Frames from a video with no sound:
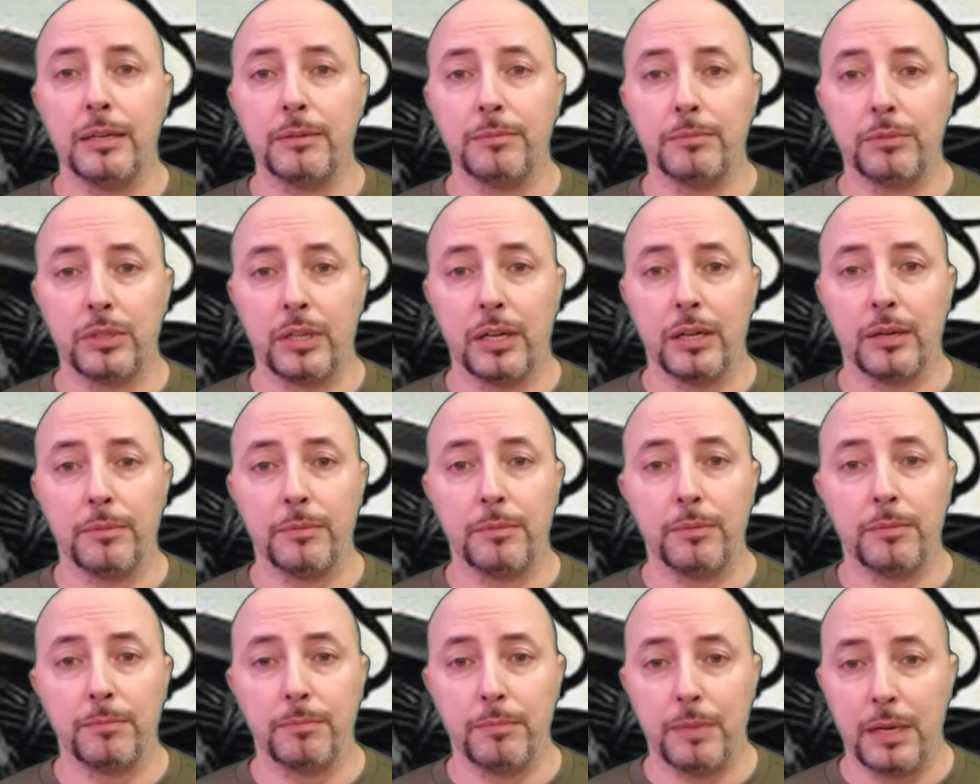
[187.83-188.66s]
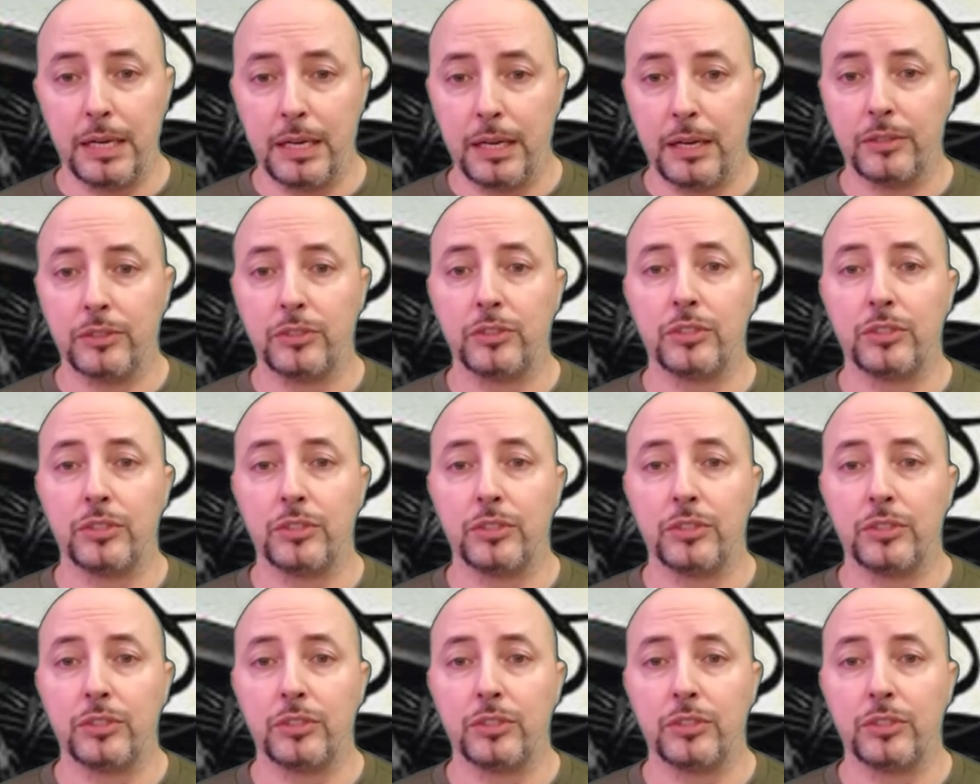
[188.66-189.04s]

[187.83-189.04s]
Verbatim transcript: si trovano comunque su